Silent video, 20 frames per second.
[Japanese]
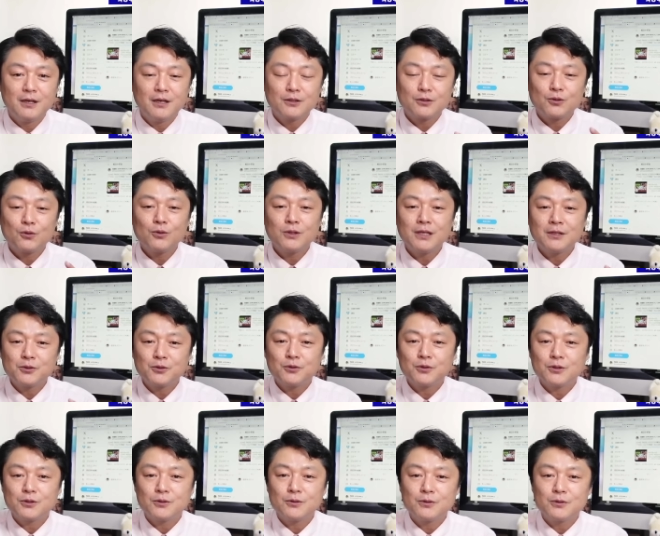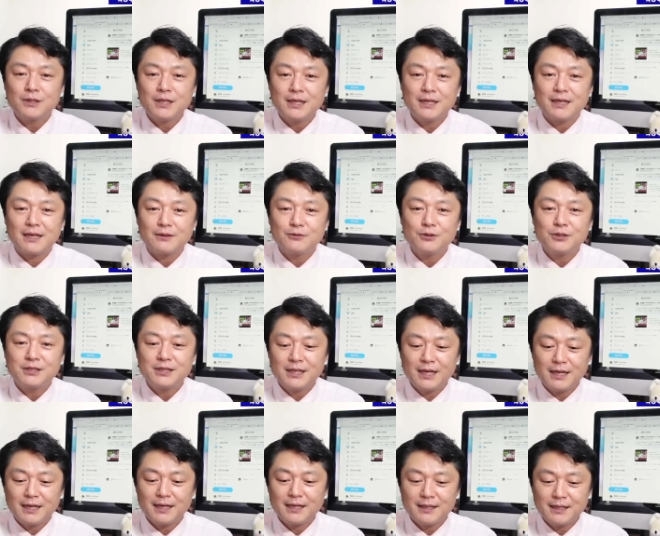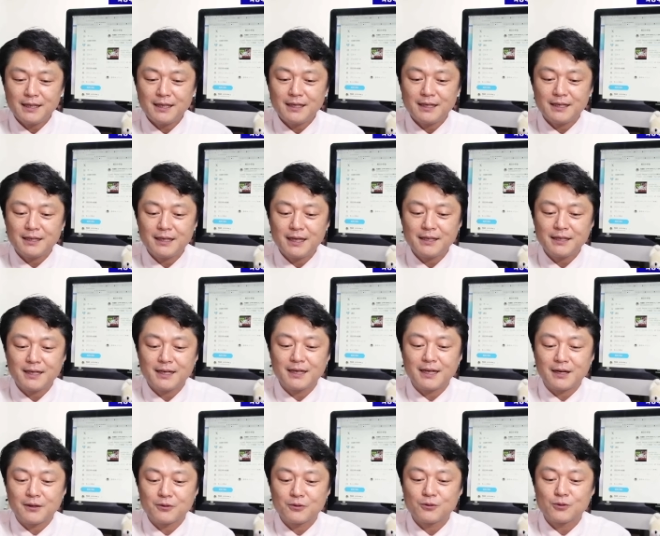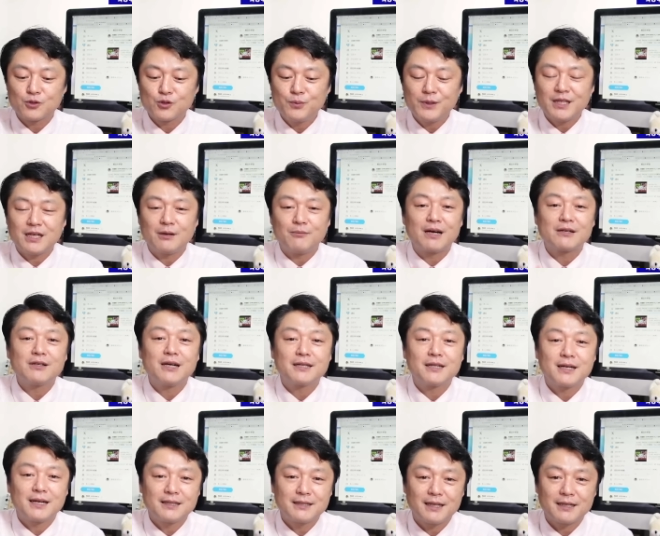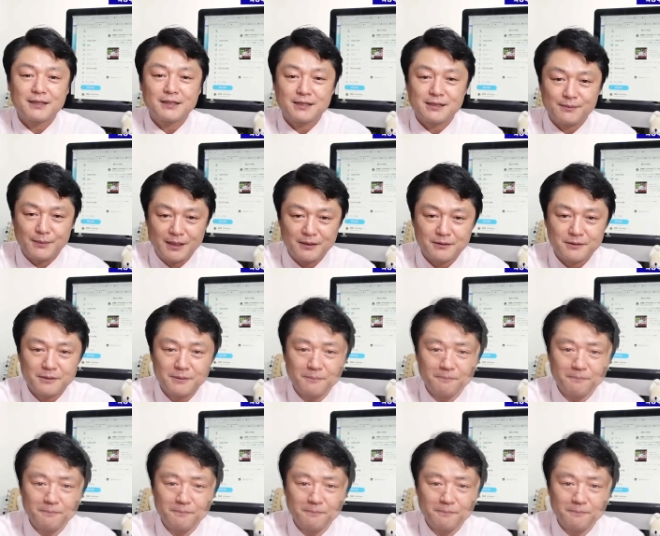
そんな状況で打ち上げて何かがあると全てが丸裸になってしまう